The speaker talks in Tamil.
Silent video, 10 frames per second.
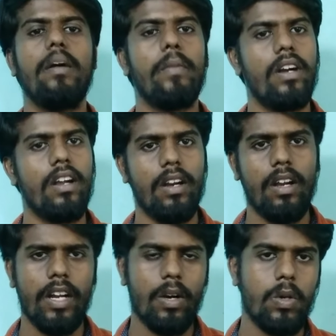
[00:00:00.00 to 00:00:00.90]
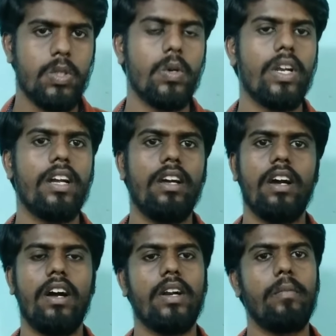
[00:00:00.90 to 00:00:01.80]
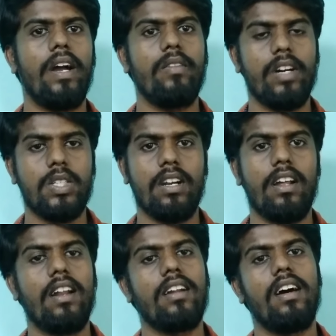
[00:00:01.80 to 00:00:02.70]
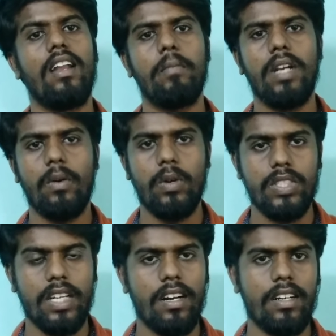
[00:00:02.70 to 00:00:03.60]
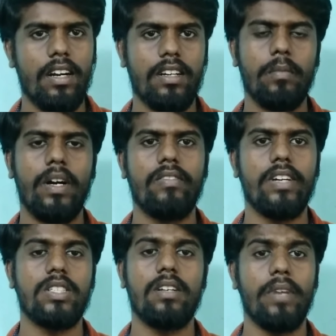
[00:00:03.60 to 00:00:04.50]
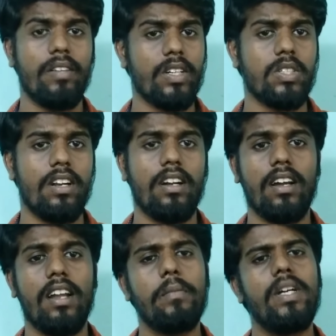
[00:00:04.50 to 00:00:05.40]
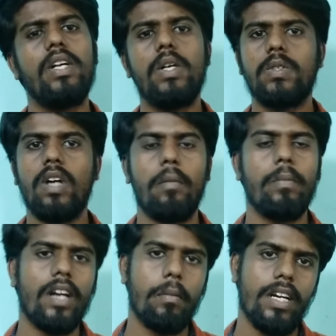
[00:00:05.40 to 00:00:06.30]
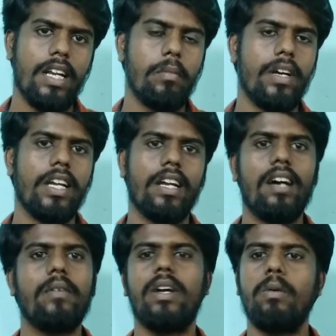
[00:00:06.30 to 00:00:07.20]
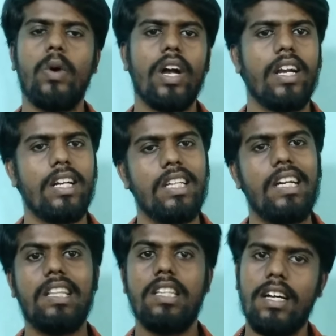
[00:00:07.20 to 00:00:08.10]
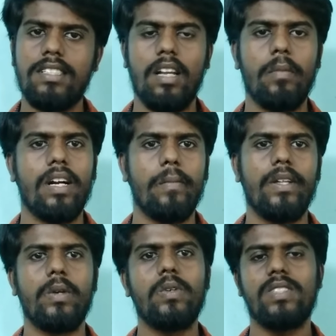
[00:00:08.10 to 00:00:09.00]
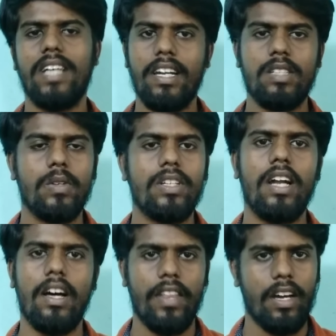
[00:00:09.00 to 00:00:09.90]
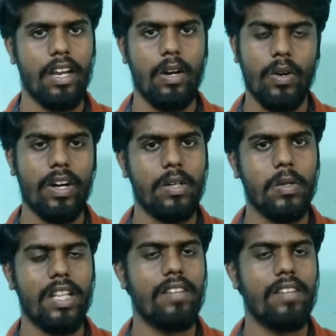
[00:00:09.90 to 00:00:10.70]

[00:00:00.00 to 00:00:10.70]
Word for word: இப்போ நீங்கள் ஒரு சுங்கிரிக்கு காட்டன் மேனுஃபேக்சராக இருக்கலாம் இல்லை ஒரு செட்டிநாட் காட்டன் மேனுஃபேக்சர் மேனுஃபேக்சராக இருக்கலாம் ஸோ அப்போ நம்ம டீல் பண்ணிக்கலாம் உங்ககிட்ட வந்து எடுத்து நான் சேல் பண்ணுற மாதிரி இருக்கும் சாரீஸ் வந்து நான் தான் என்னோட கண்ட்ரோலில்